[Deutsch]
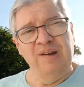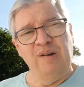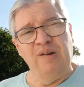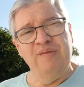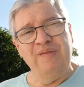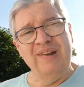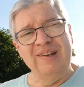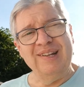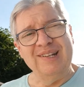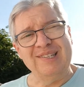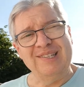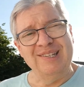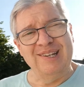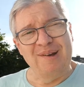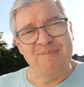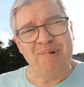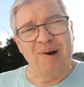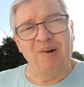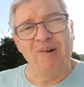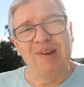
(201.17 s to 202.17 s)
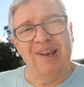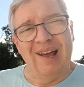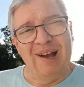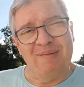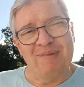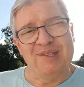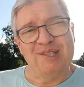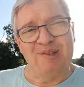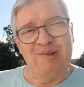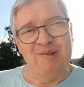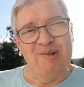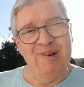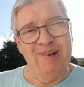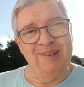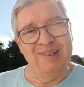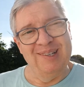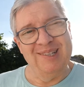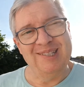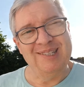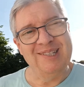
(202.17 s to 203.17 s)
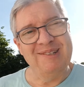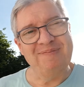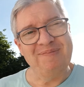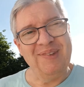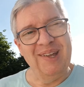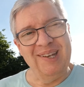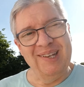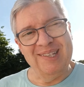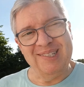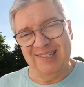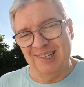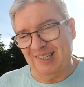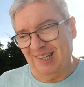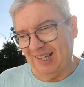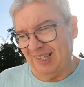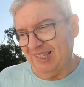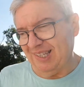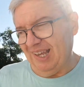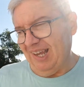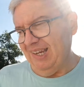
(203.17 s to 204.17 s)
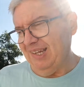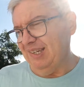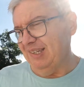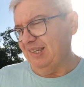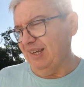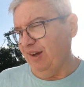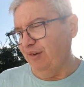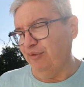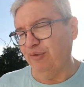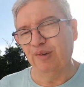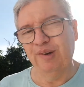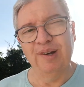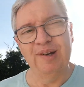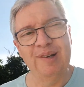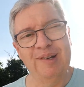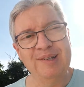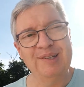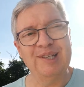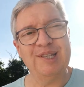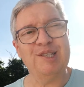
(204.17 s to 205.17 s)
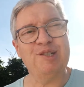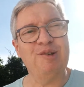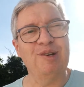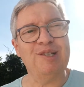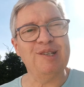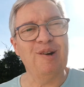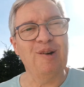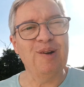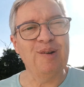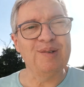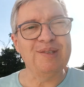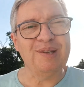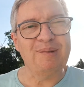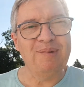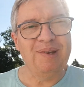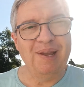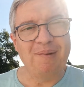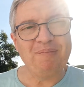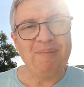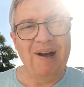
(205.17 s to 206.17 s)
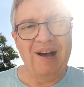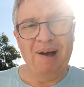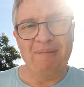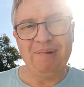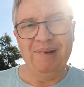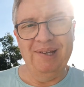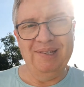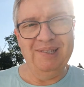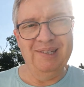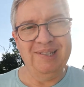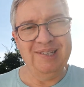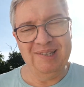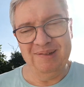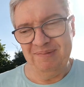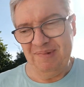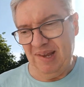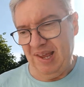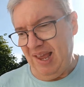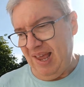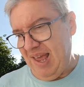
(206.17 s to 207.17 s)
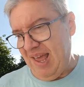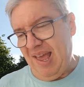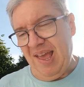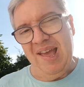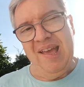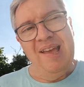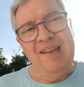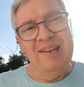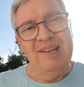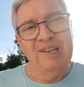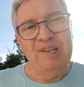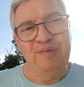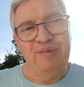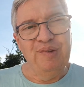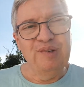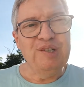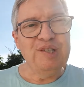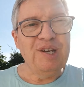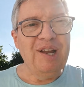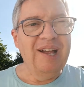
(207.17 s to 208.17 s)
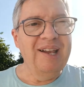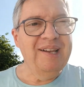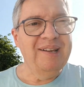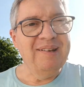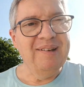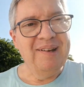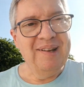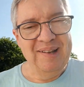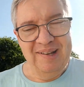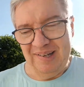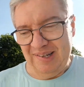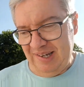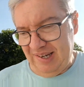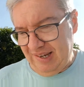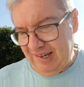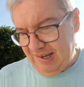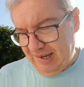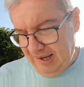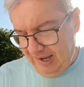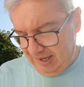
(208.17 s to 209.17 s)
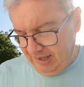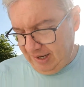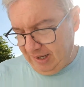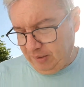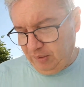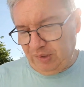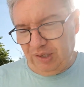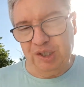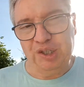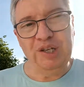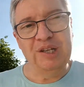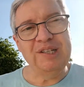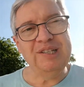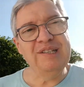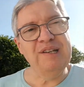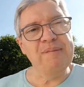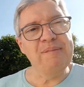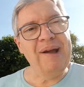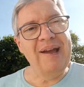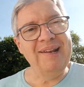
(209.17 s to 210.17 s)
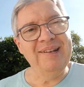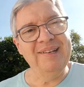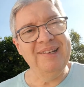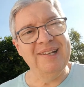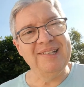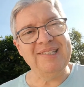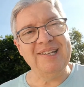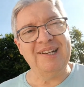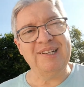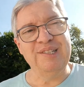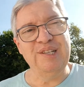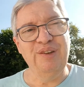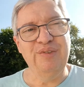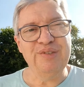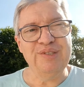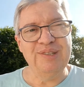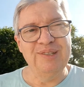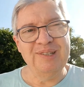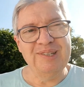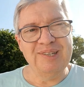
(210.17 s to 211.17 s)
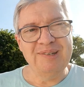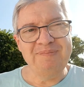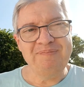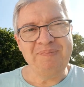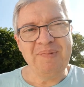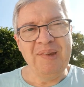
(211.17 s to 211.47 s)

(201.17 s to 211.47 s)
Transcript: Und wenn jetzt hier der Baulärm zu hören ist, dann ist das ein Zeichen dafür, dass Gott auch in unserem Leben arbeitet. Ich wünsche allen, die in ihren unterschiedlichen Gemeinden jetzt aktiv sind,